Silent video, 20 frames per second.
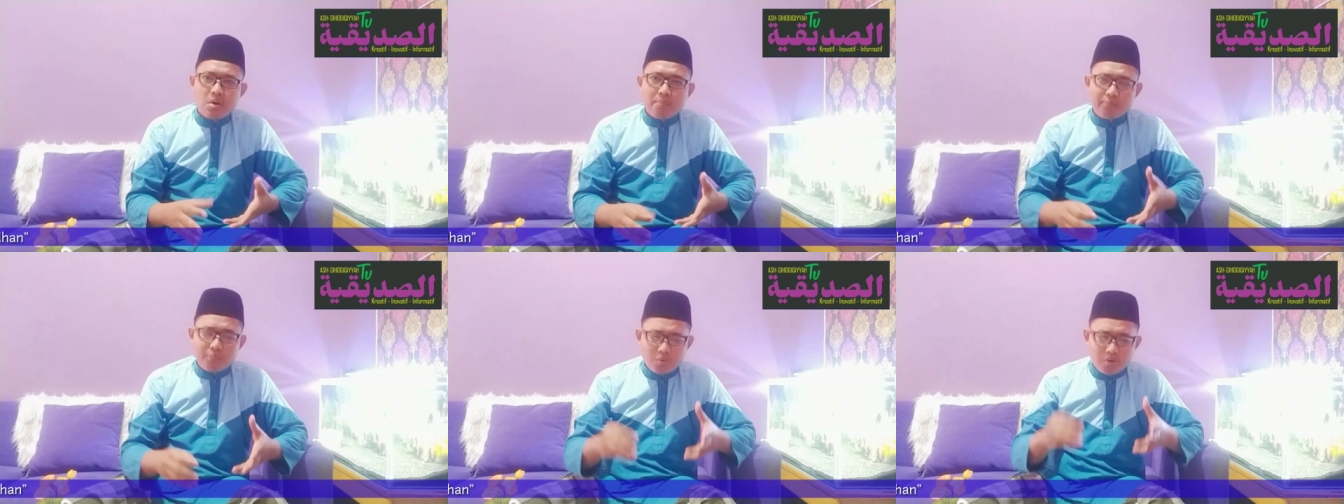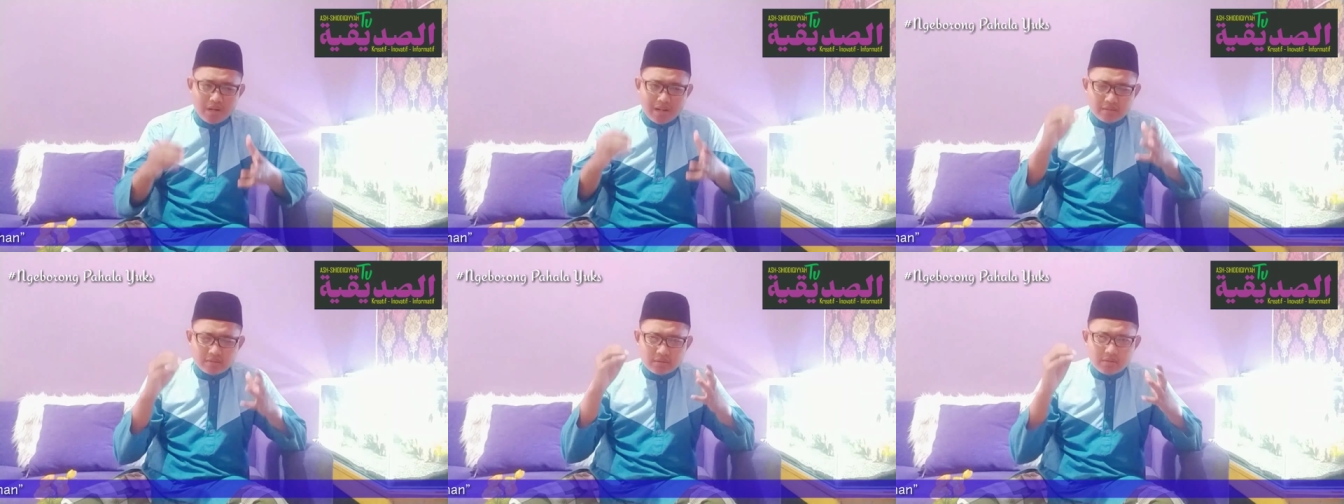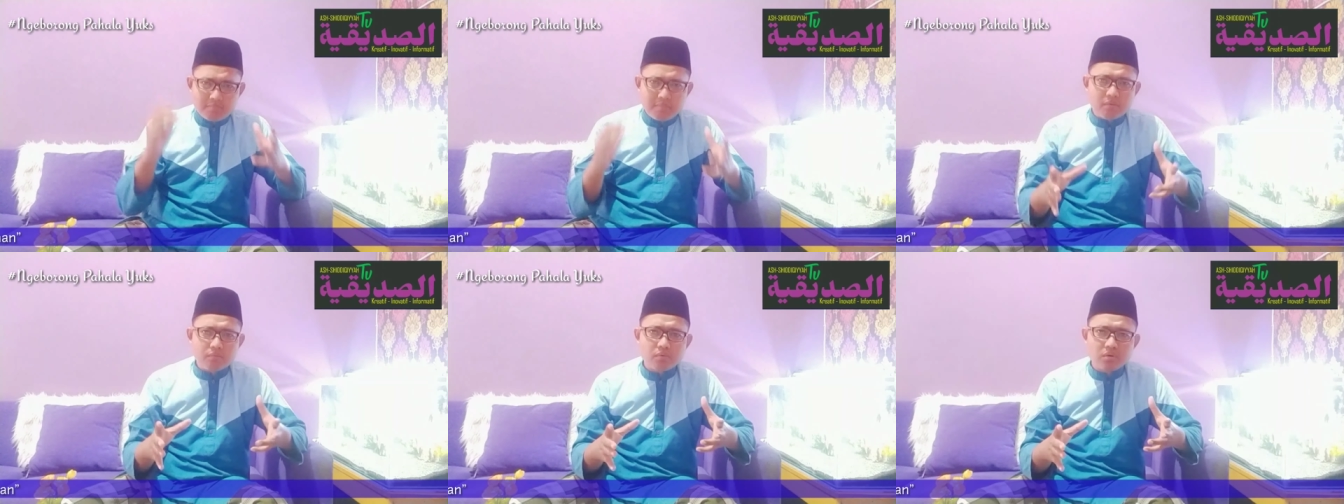bulan
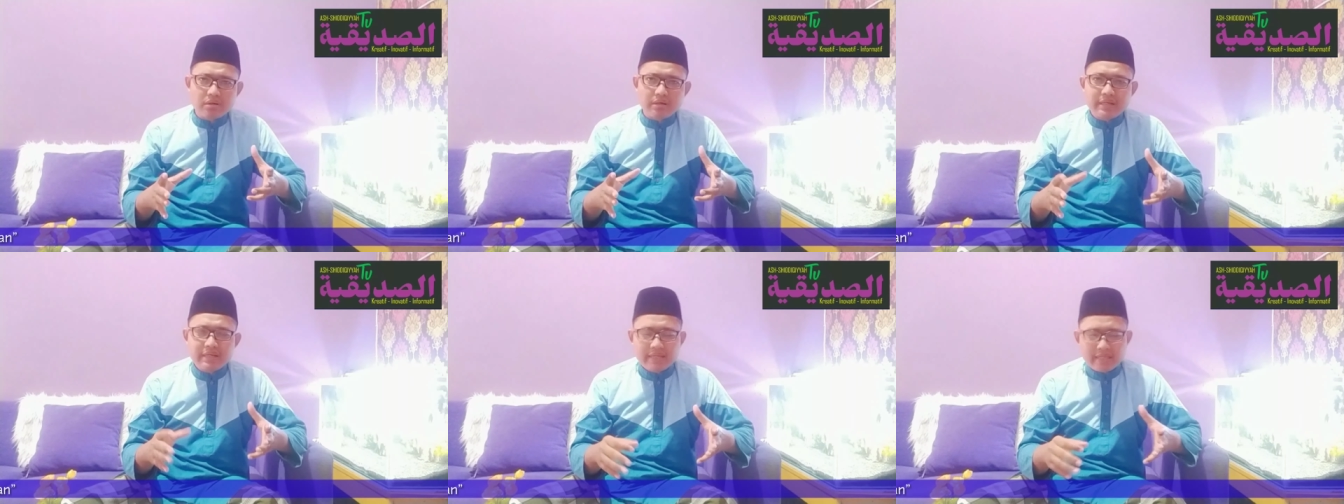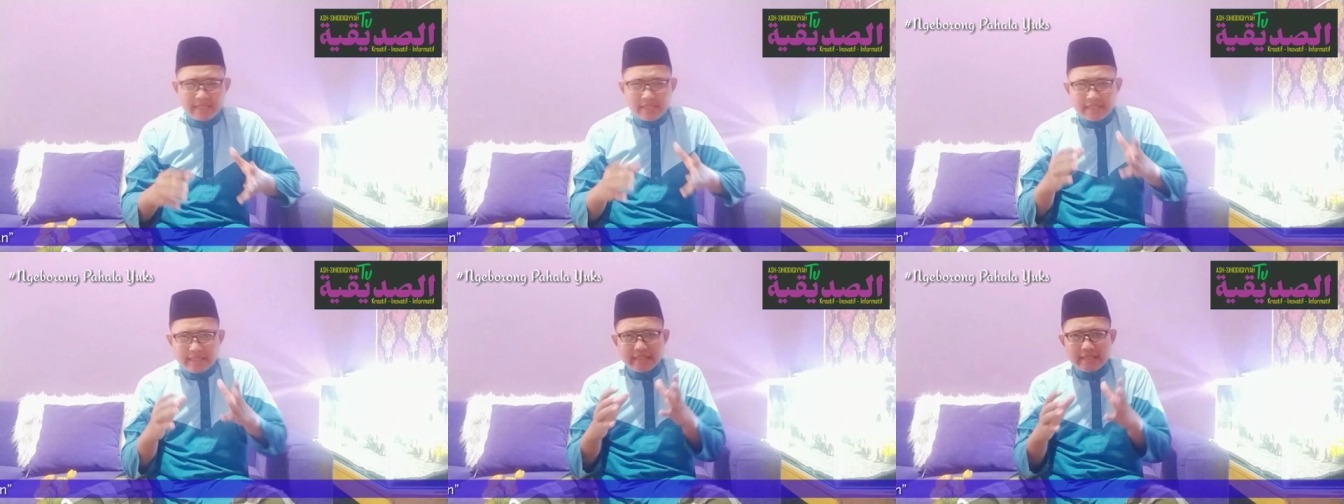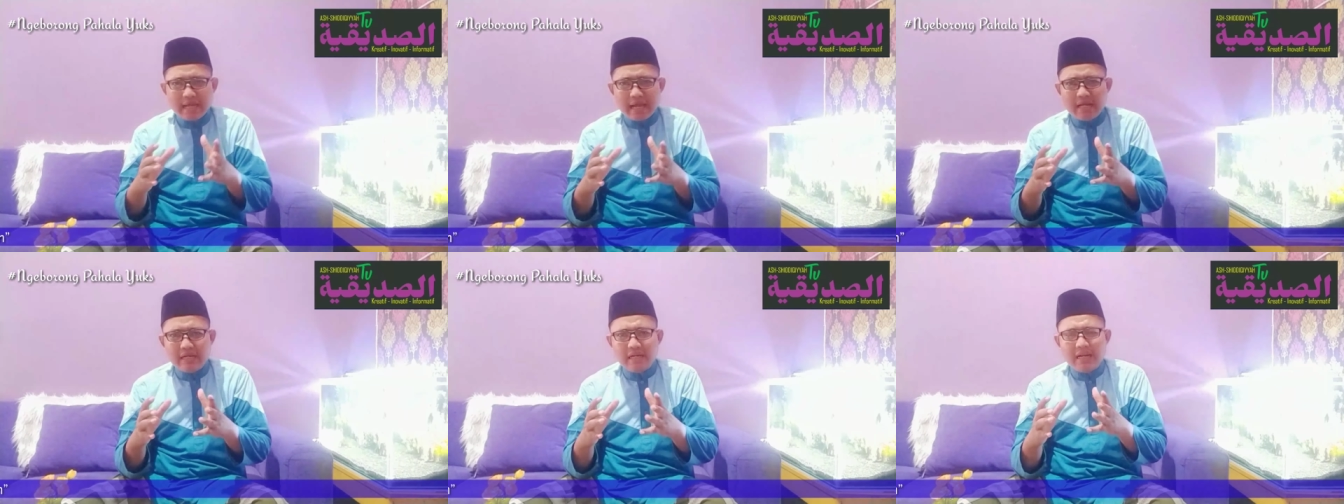Ramadan ini
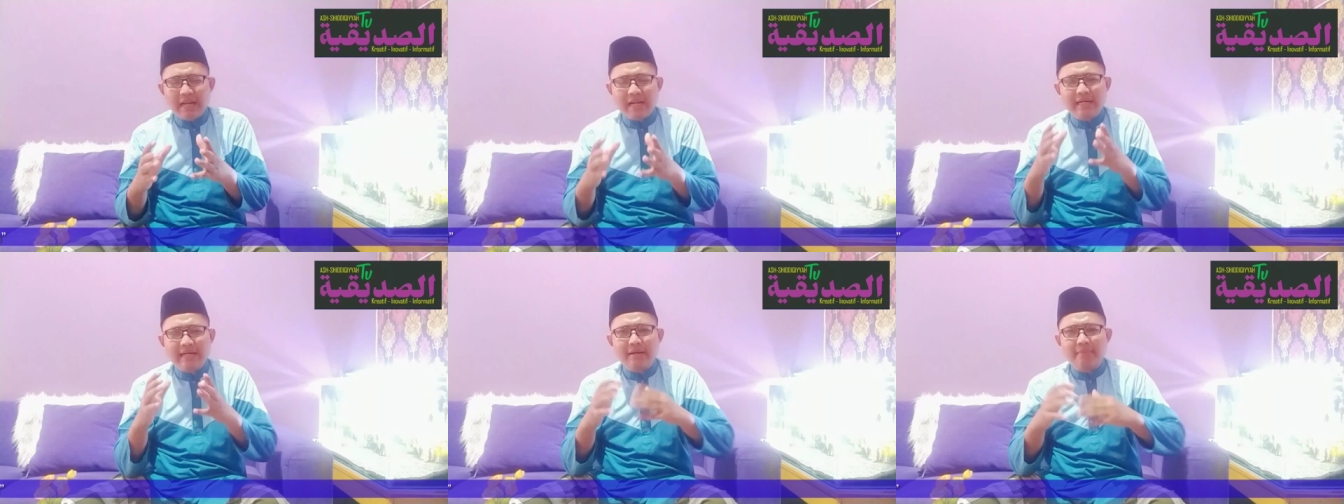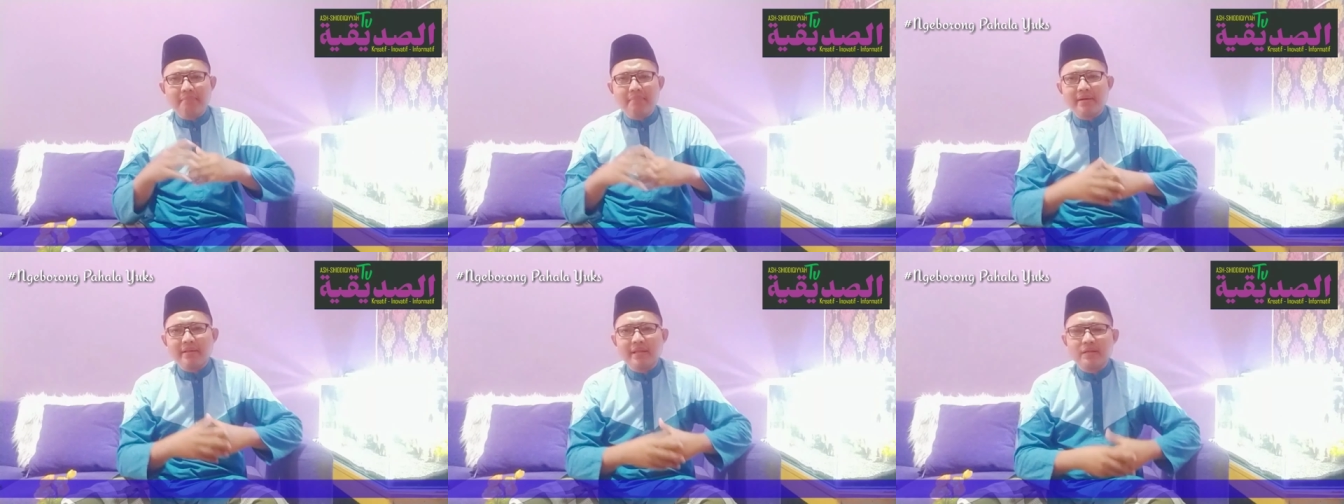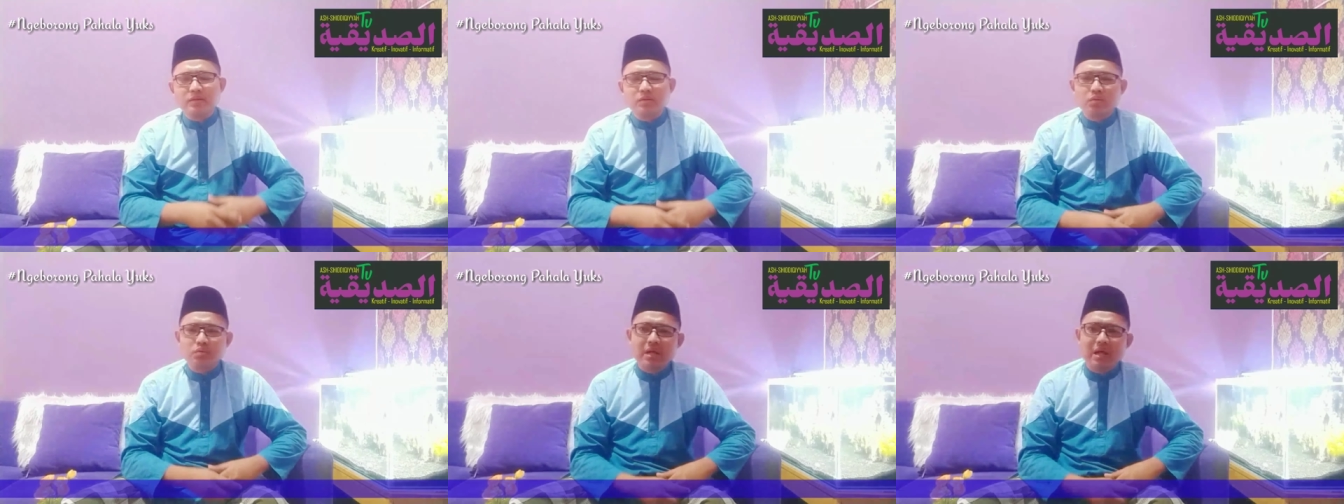adalah namanya
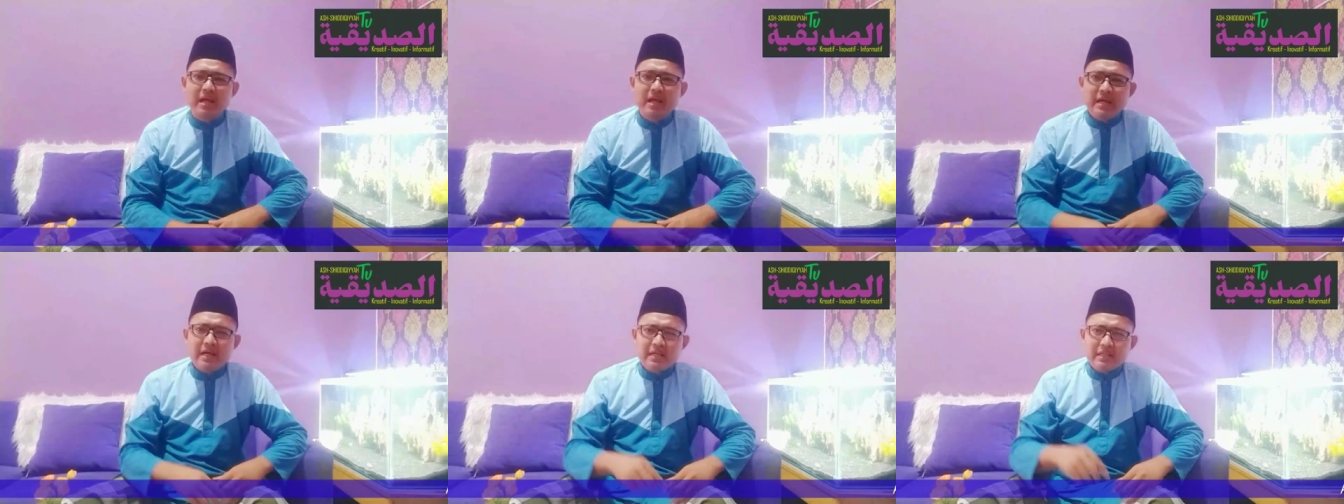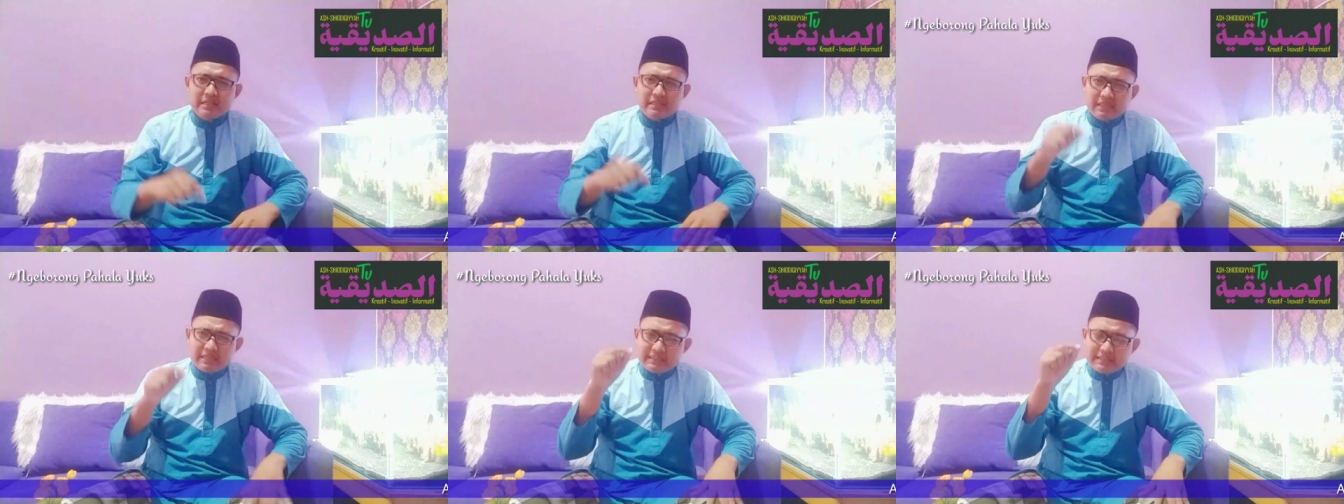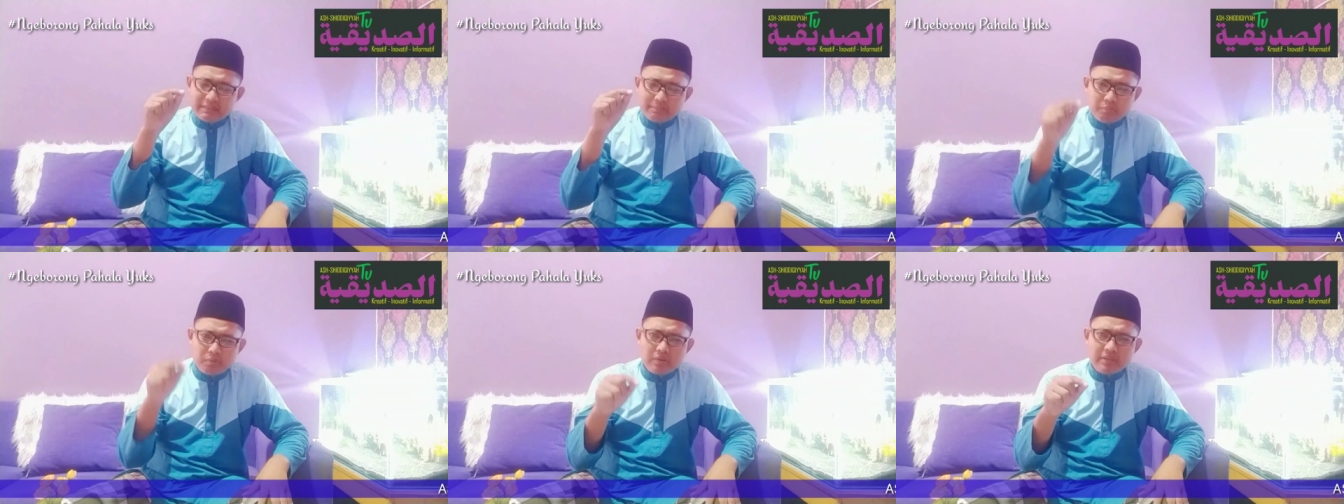sudah
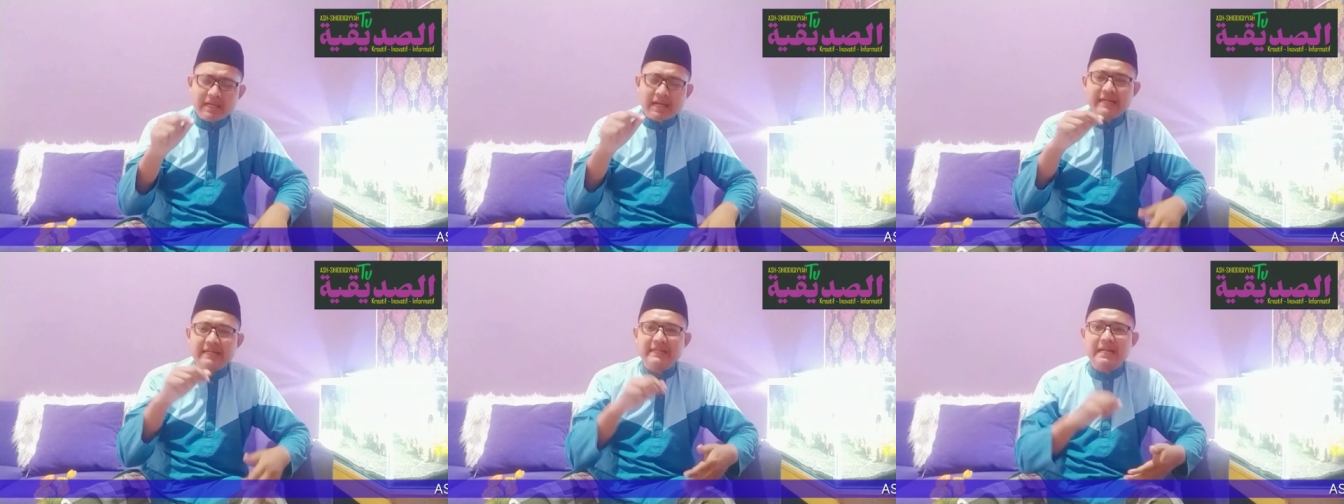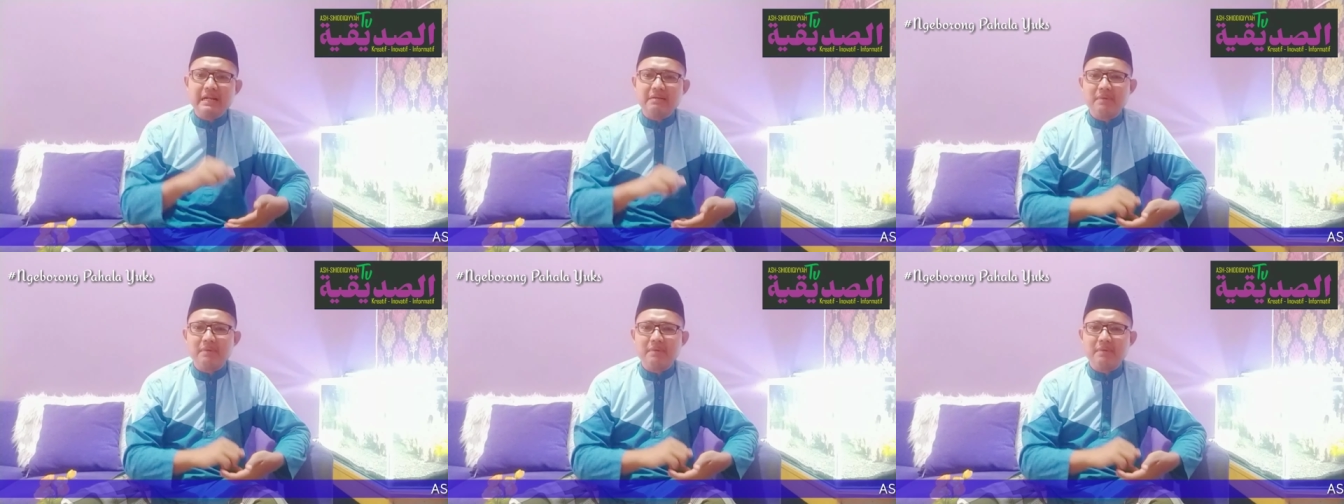tersebutkan di dalam